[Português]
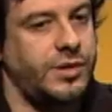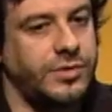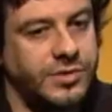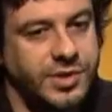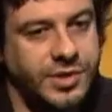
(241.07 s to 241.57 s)

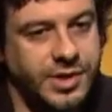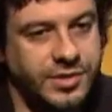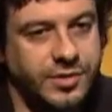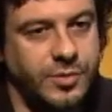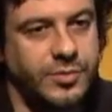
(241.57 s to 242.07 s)
com
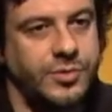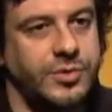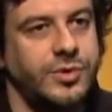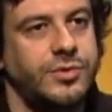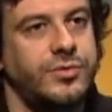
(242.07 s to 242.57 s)
certeza. Como
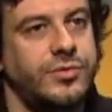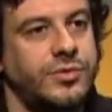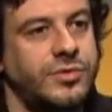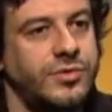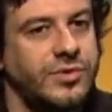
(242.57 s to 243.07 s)

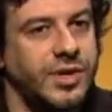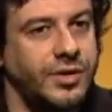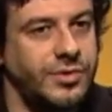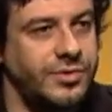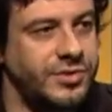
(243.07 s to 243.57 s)
todos os
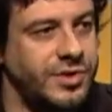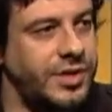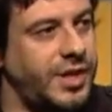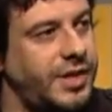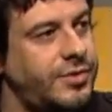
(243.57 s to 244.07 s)
alunos
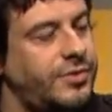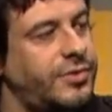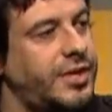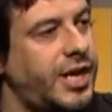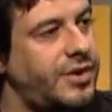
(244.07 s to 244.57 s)
que entram no
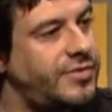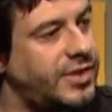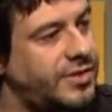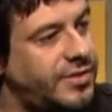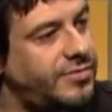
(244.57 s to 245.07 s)
CRAVE,
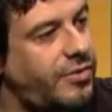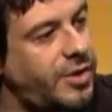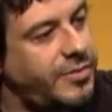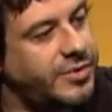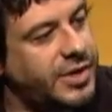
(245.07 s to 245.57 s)
que se
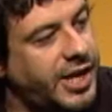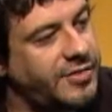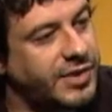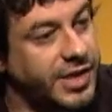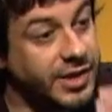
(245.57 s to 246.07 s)
formam no
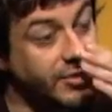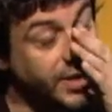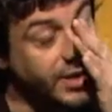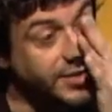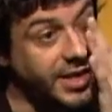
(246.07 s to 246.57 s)
CRAVE, cada um
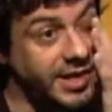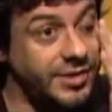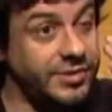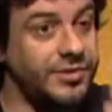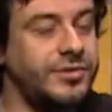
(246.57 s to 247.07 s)
deles
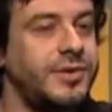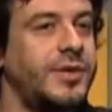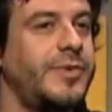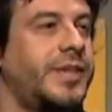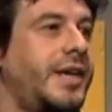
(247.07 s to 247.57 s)
realiza o seu
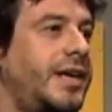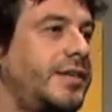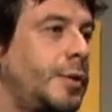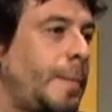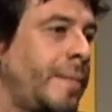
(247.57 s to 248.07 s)

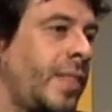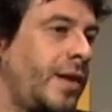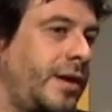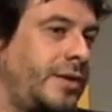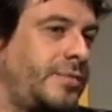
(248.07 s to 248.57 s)
curta-metragem,
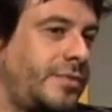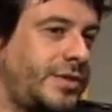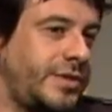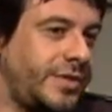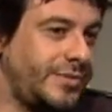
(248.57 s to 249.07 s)
a gente
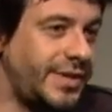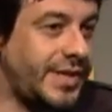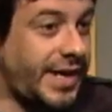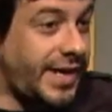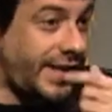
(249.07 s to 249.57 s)
pode ter uma
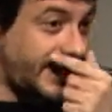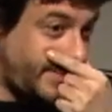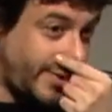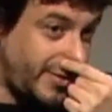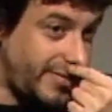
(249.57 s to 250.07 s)
ideia aí de
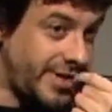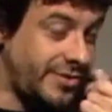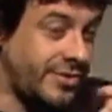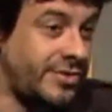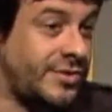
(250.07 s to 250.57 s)
pelo
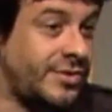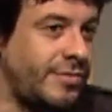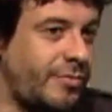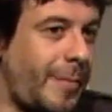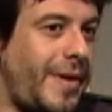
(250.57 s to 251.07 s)
menos
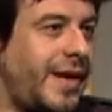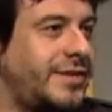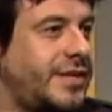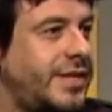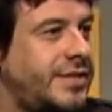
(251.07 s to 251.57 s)
uma
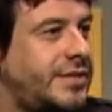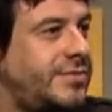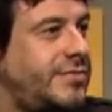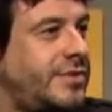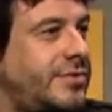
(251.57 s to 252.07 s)
média né, de
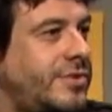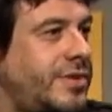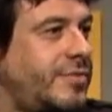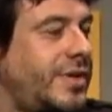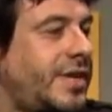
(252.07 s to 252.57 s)
20
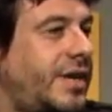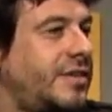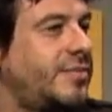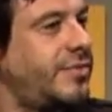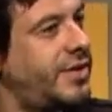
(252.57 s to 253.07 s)

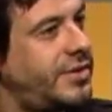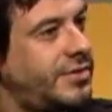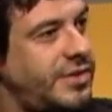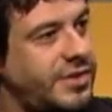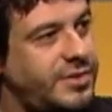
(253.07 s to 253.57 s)
curtas-metragens por ano
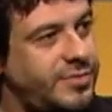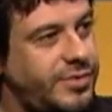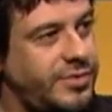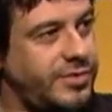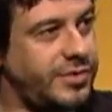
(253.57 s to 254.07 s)
que a gente
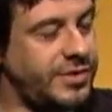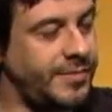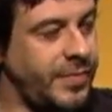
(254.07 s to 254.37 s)
produz.